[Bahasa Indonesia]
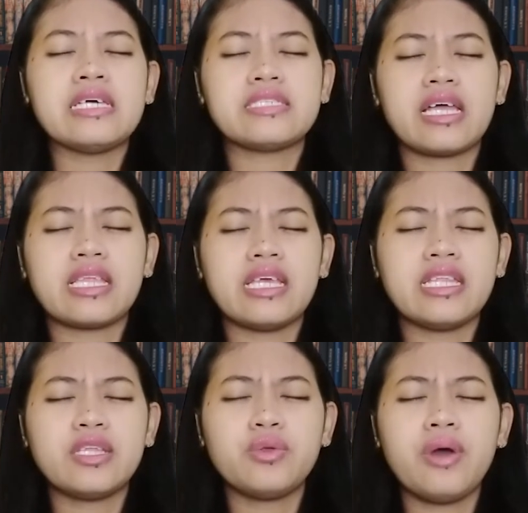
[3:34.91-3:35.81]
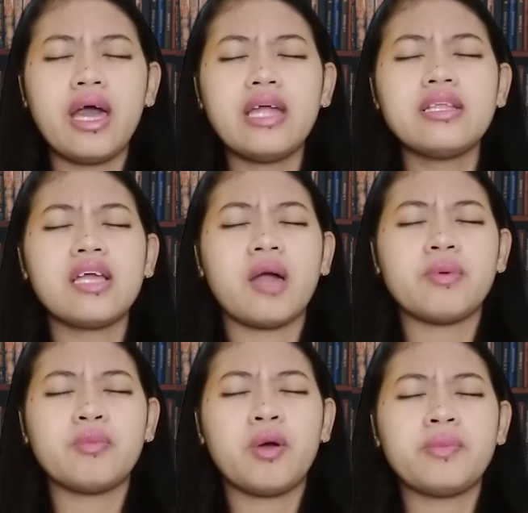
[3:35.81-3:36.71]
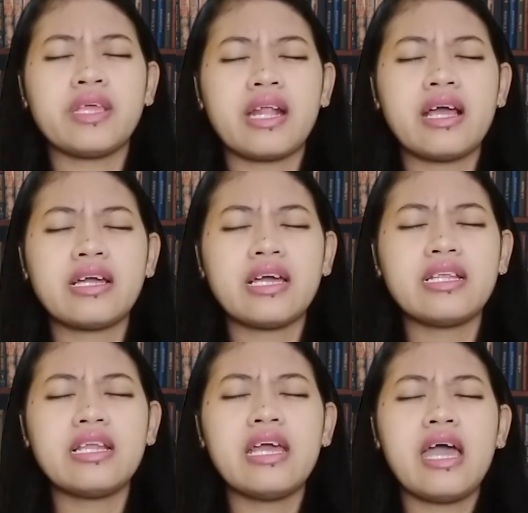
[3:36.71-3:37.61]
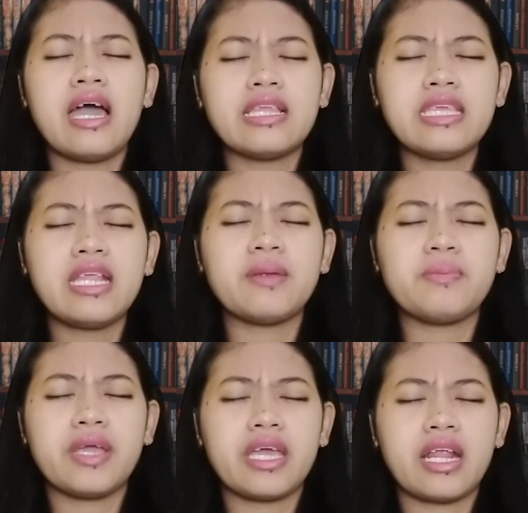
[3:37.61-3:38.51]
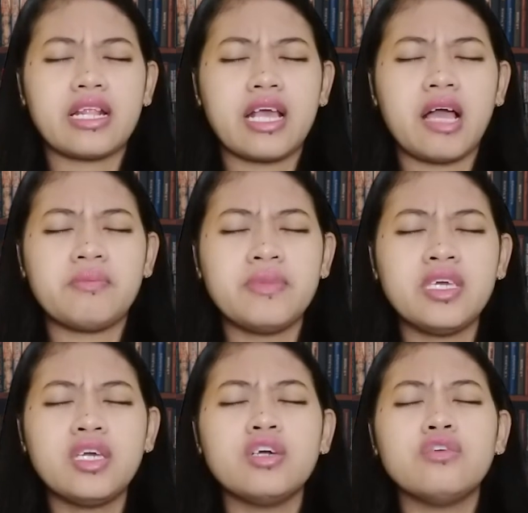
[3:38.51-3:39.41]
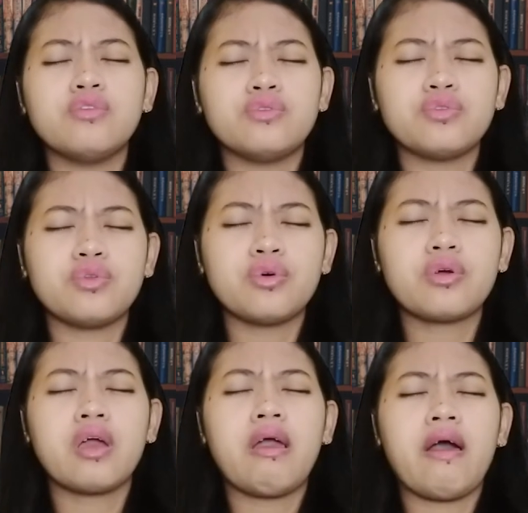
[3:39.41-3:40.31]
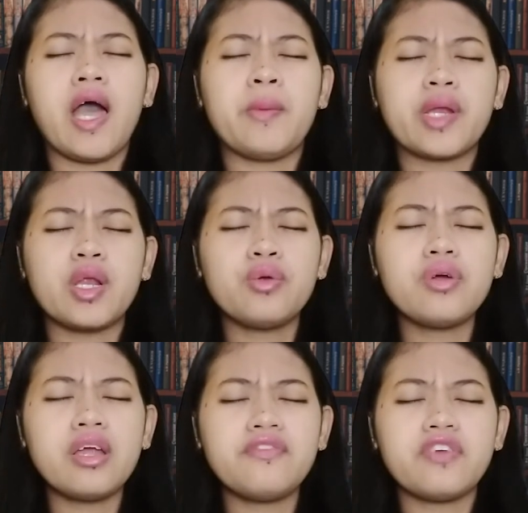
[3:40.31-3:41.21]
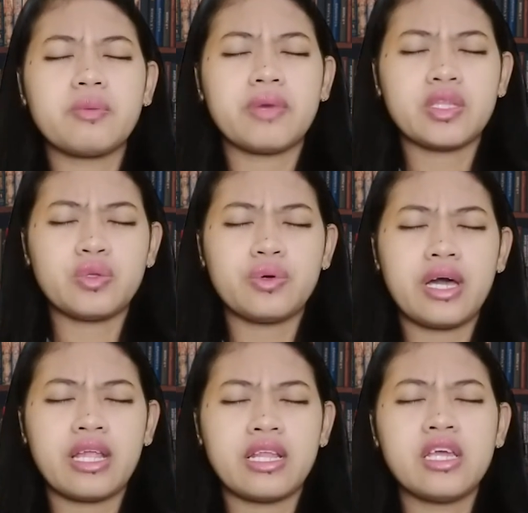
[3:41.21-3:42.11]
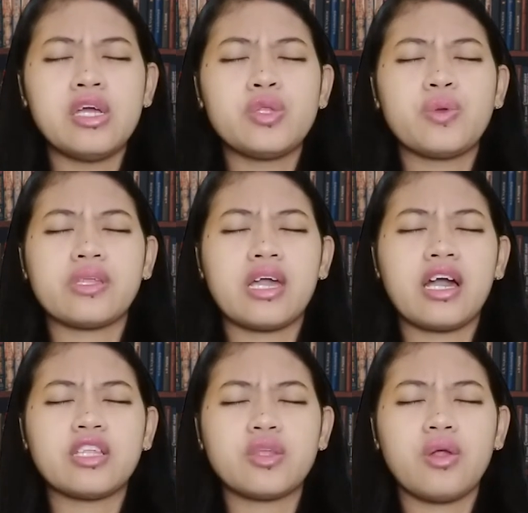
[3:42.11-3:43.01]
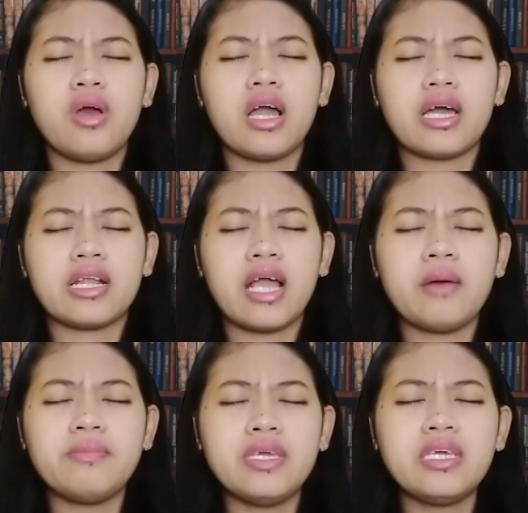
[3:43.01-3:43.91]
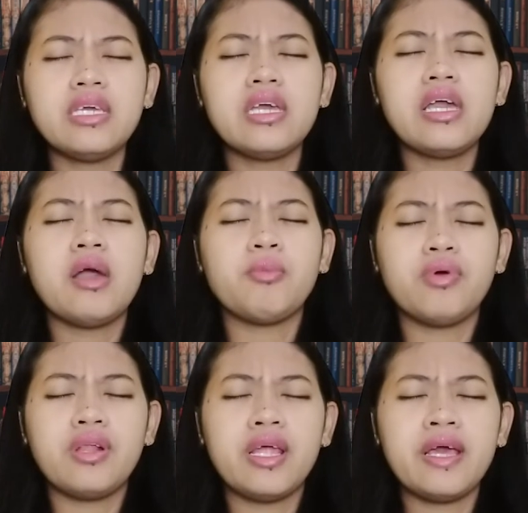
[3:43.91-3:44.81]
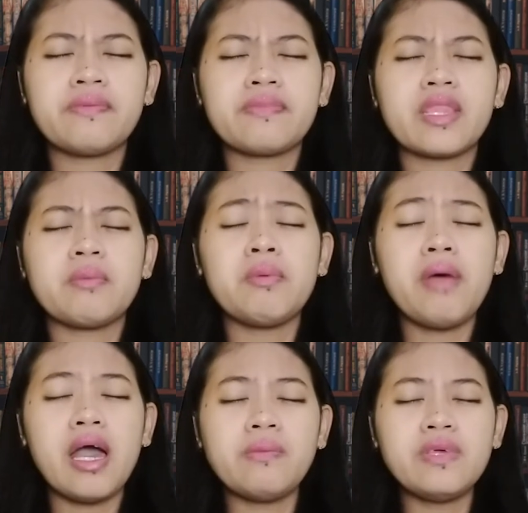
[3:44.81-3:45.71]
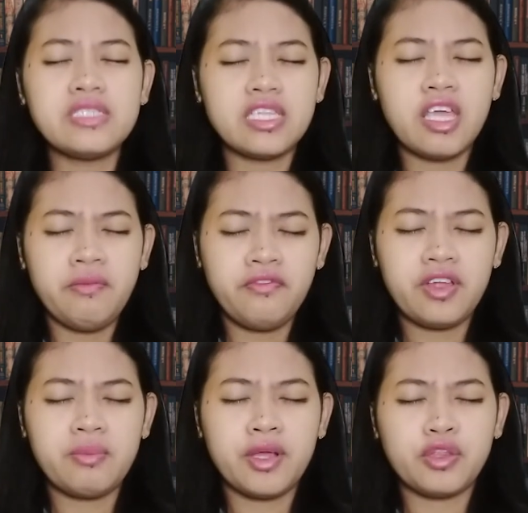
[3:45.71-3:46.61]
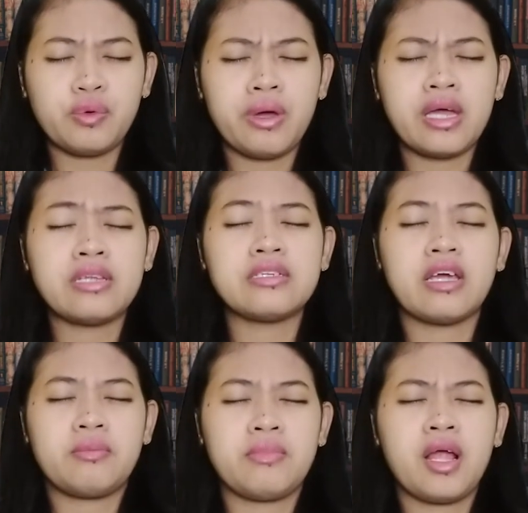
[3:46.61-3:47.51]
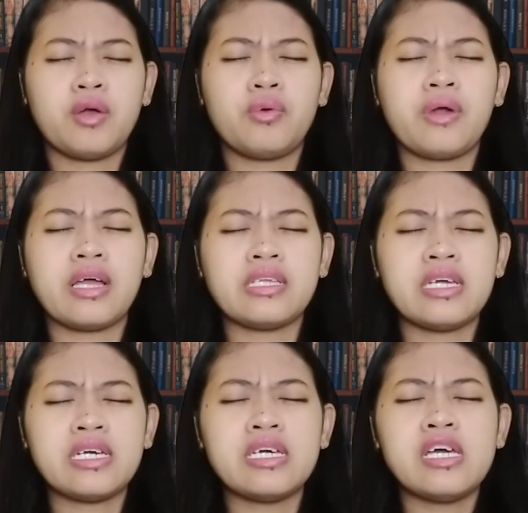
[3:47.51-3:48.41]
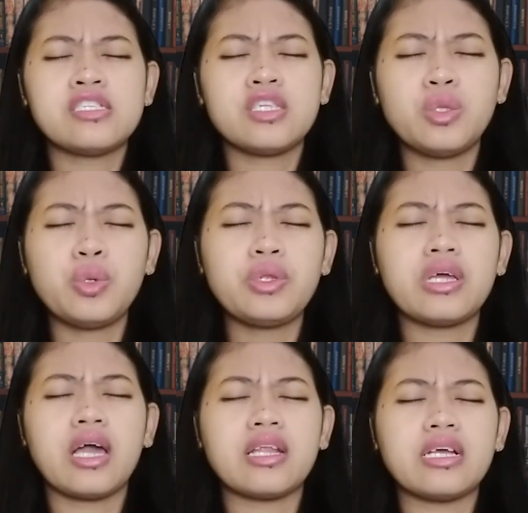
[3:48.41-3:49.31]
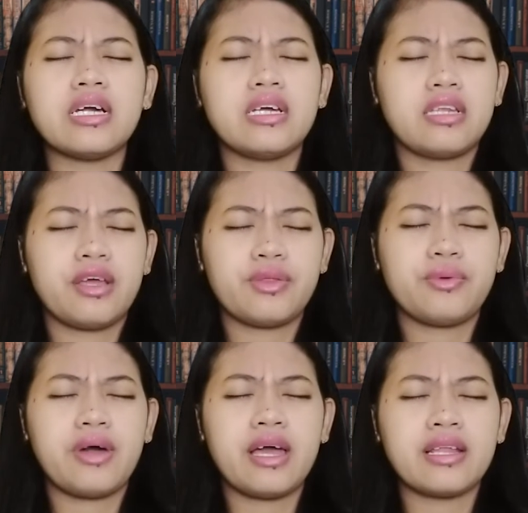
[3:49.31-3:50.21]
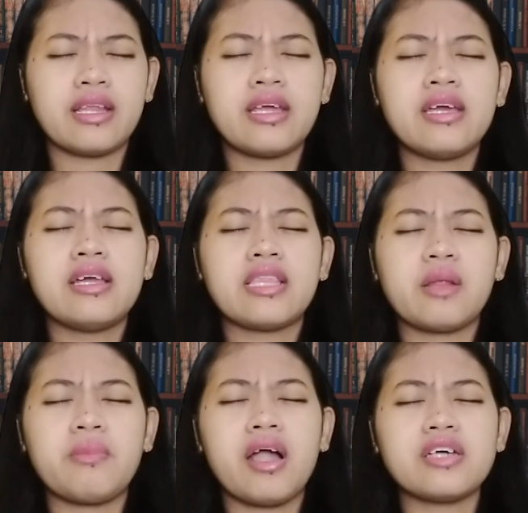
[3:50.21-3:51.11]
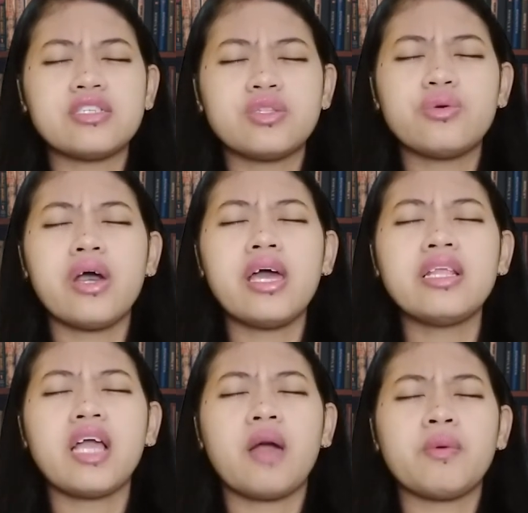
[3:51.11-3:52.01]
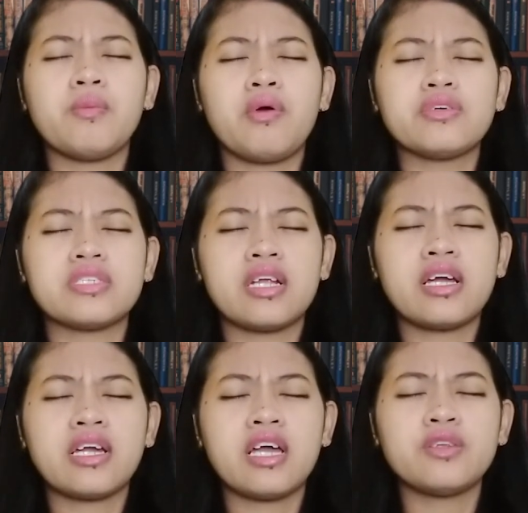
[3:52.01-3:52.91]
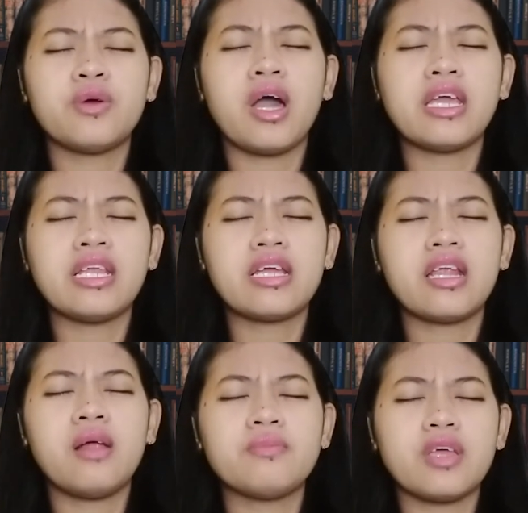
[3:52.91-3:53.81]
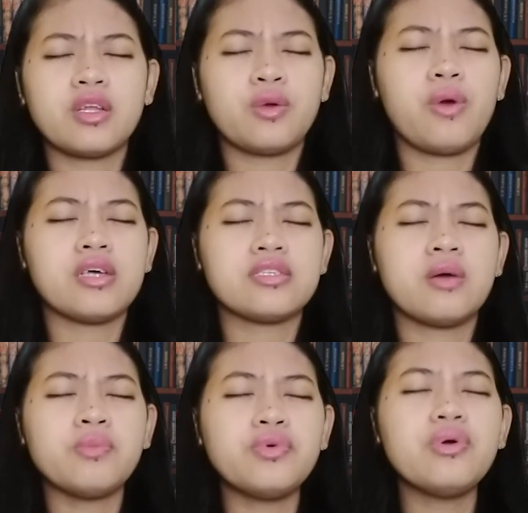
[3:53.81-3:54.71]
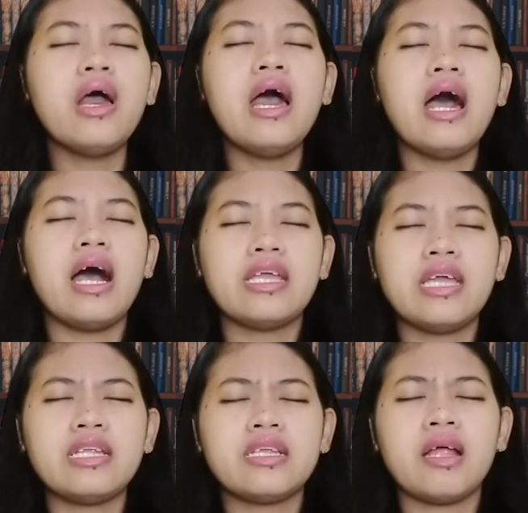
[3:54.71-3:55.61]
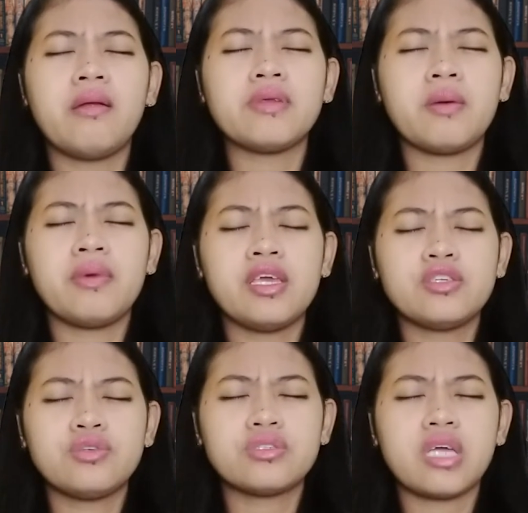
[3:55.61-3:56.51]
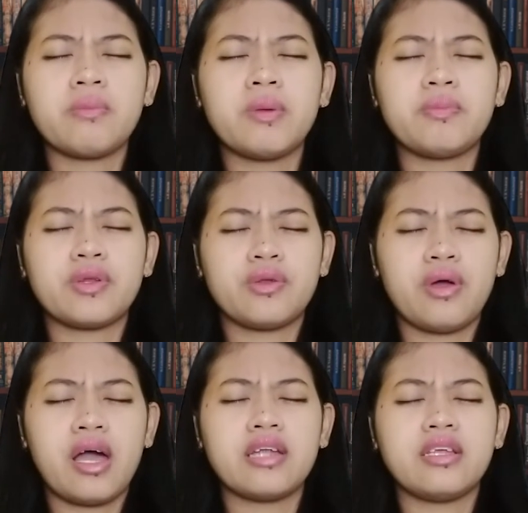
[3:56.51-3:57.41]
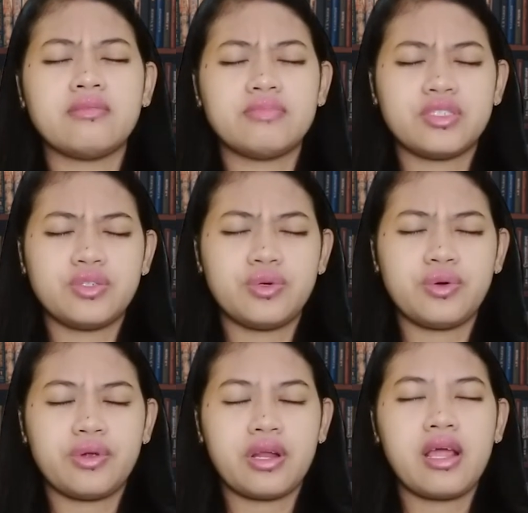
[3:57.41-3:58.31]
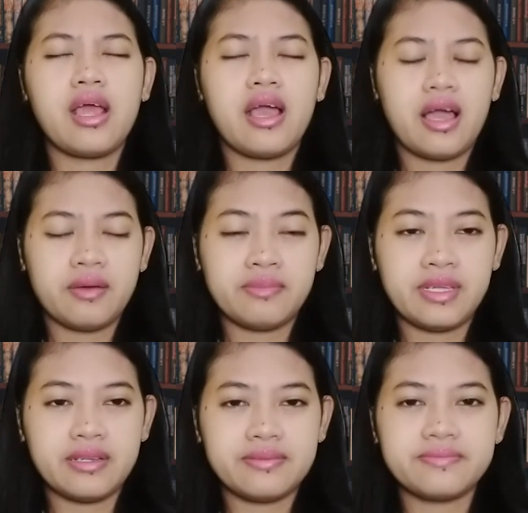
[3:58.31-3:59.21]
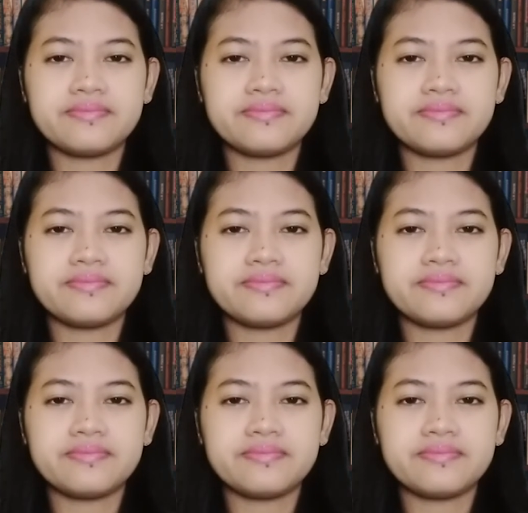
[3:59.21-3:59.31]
Saat ini Tuhan kami mau menyerahkan hati dan pikiran kami untuk eh, merenungkan firman Tuhan. Tuhan yang akan tolong agar kami boleh memahami setiap firman Tuhan dan melakukannya seturut dengan kehendak Tuhan. Terima kasih Tuhan, kami mau serahkan doa ini ke dalam tangan kuasamu. Hanya di dalam nama Yesus kami berdoa dan bersyukur. Amin.